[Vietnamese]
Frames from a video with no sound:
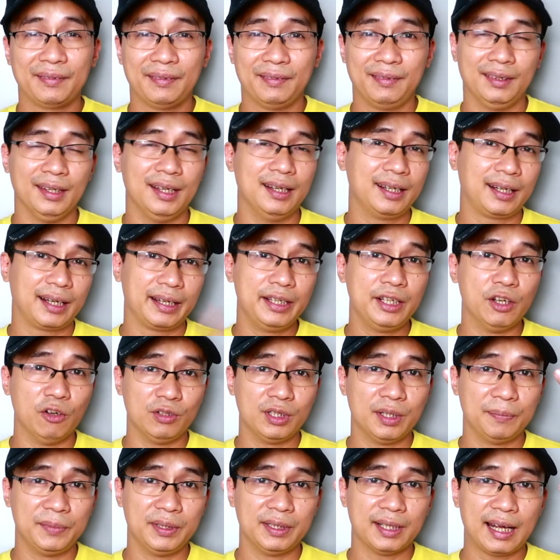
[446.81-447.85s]
đấy là cái hiểu
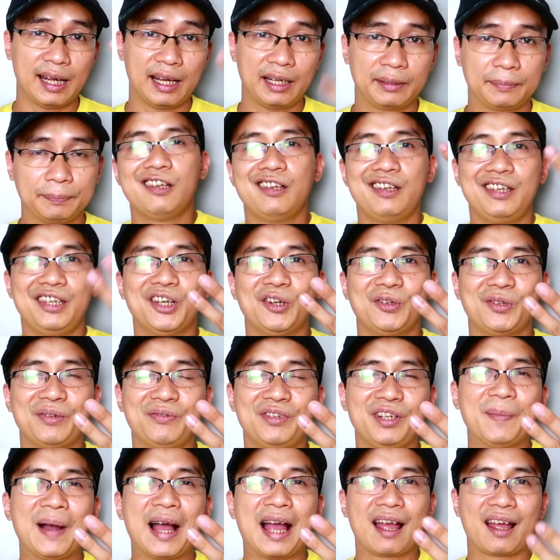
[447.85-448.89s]
nhầm thứ hai hiểu nhầm
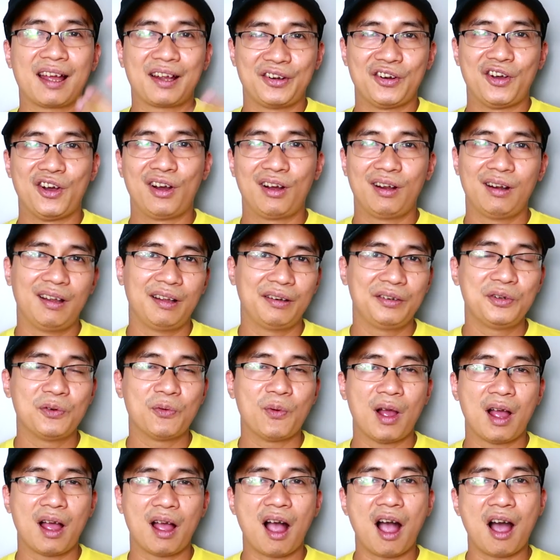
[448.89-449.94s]
thứ ba đó là nước
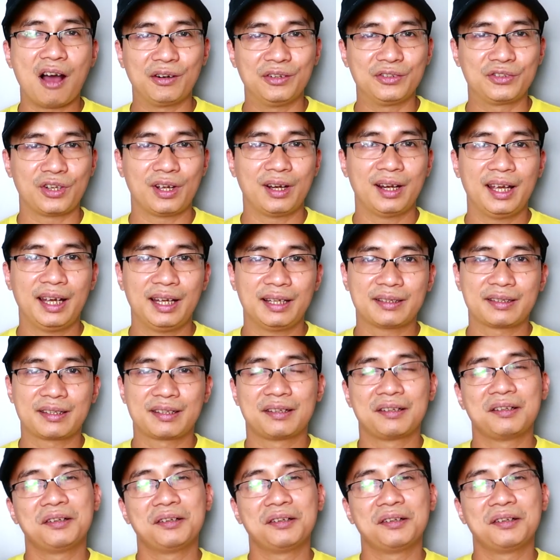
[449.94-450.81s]
hoa Eau de Toilette